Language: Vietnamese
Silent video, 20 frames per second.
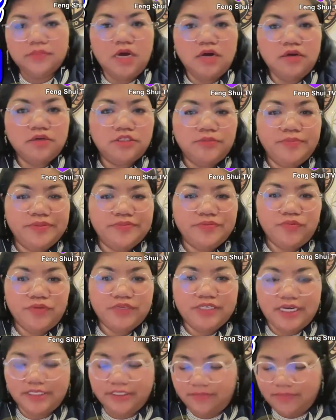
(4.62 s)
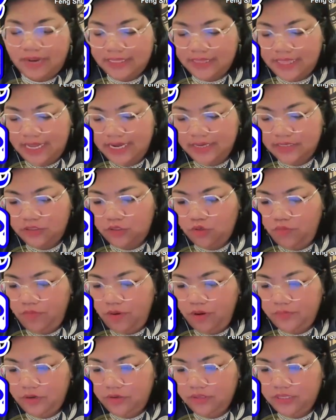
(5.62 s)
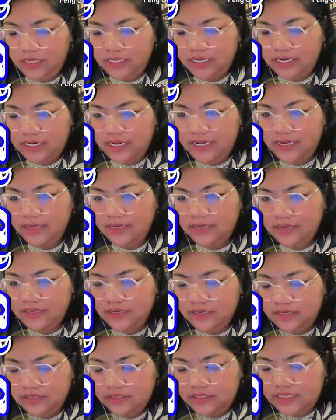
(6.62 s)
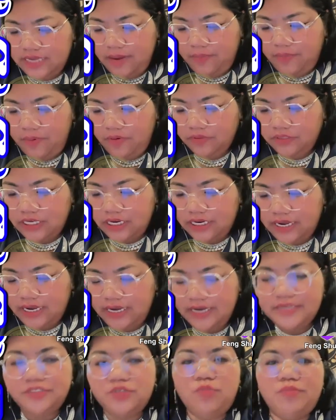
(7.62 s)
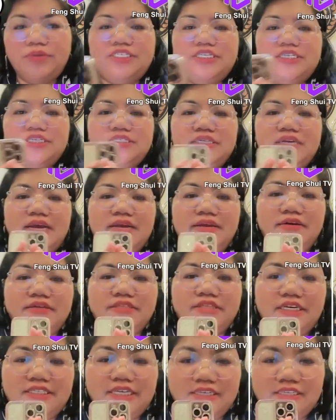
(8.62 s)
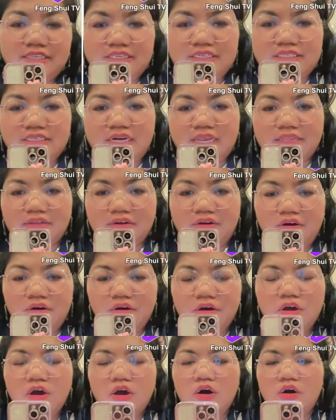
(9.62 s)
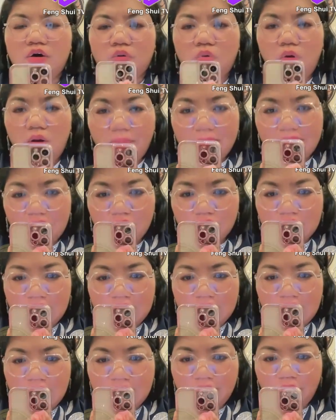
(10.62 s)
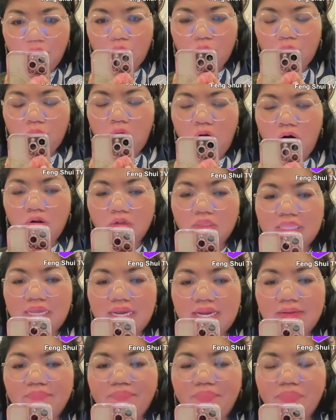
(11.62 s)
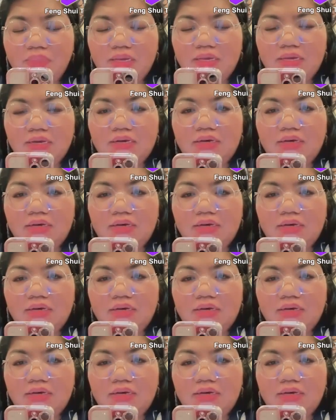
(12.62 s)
Đó, chỉ biết xua chai sầm lạnh ta, châu mầm non tia chai nấy, xe phong chai nấy hay xô mà chia sài đó chai chai chỉ đi sầm lạnh được không? Rồi pil tan lái cùng kho tam,